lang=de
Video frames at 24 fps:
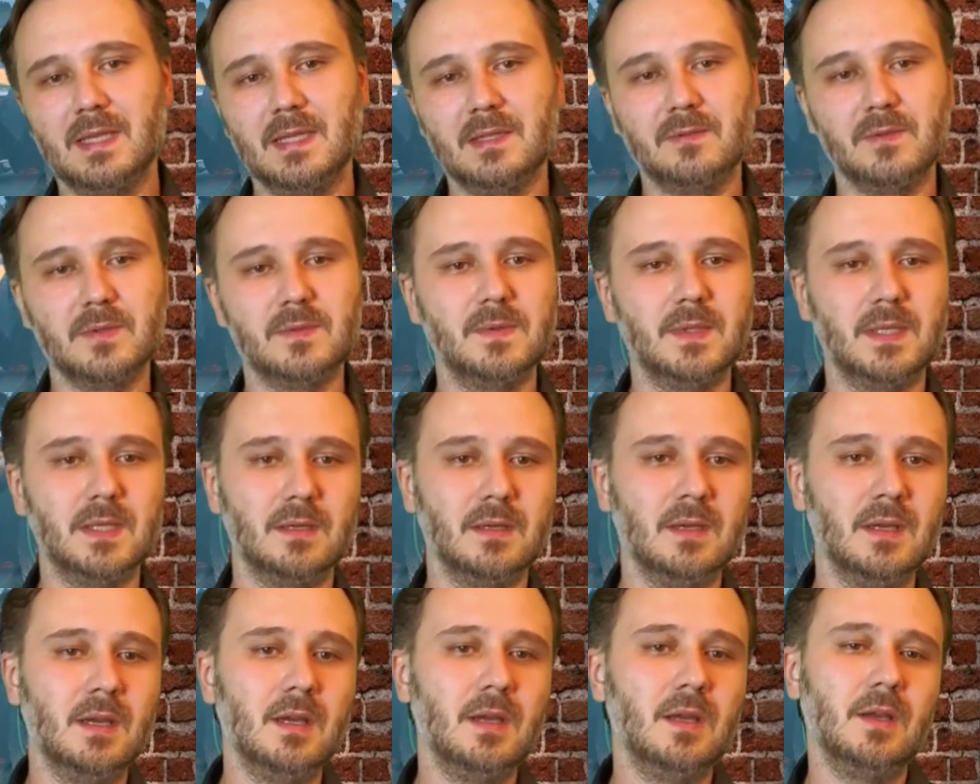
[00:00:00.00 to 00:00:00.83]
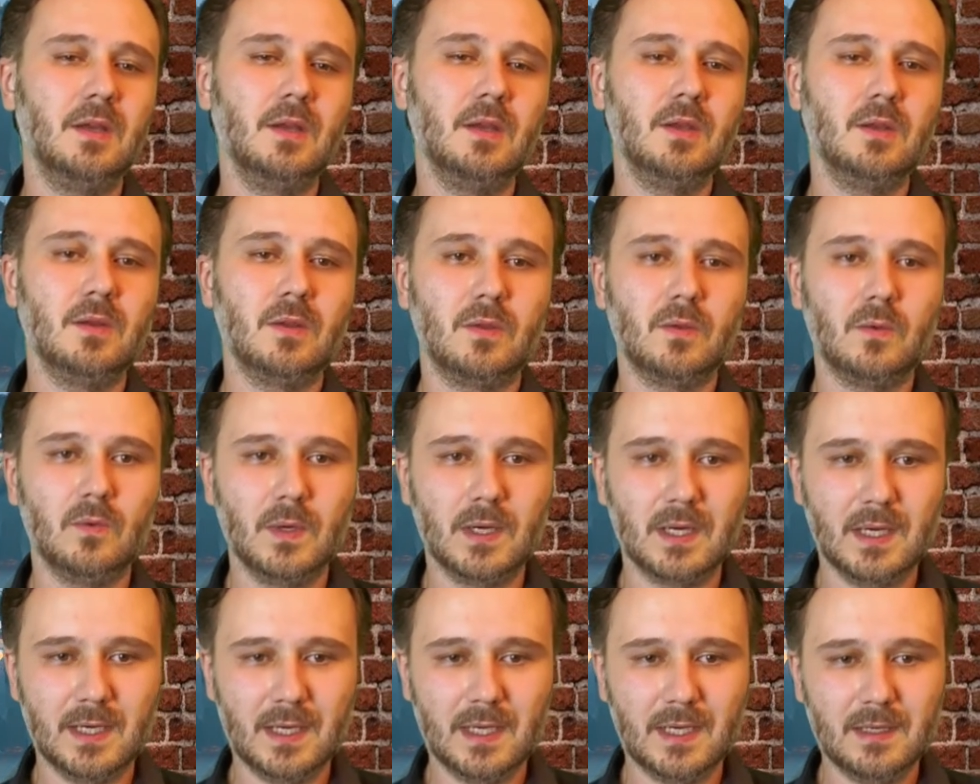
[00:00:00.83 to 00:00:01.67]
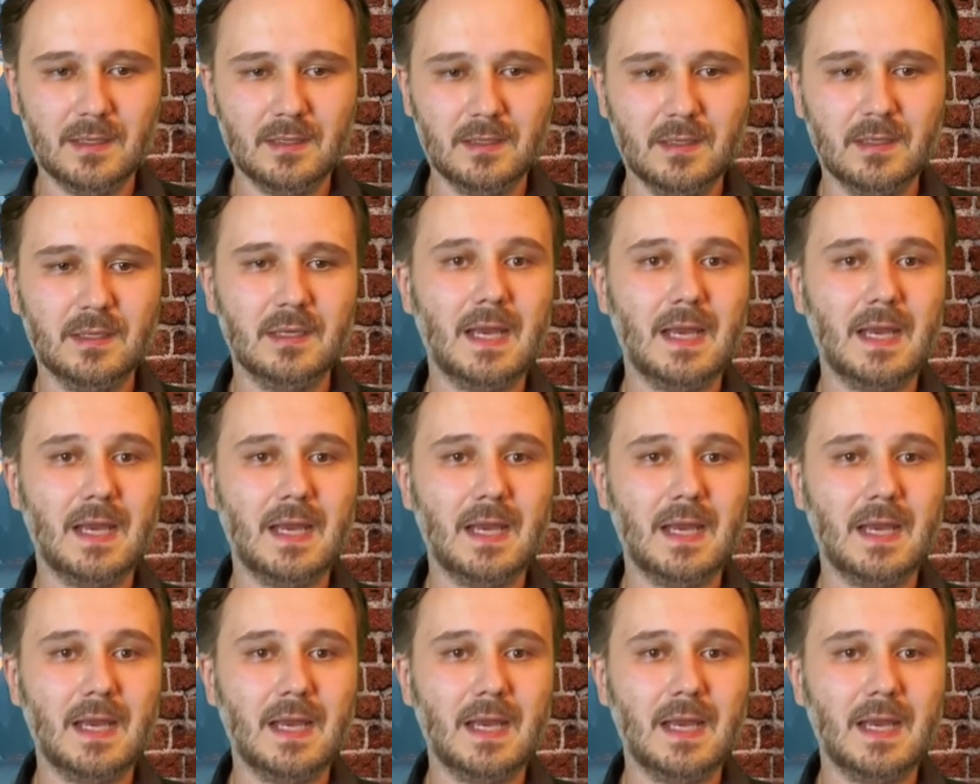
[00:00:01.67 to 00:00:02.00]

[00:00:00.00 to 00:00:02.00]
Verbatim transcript: etwas wieder durcheinander.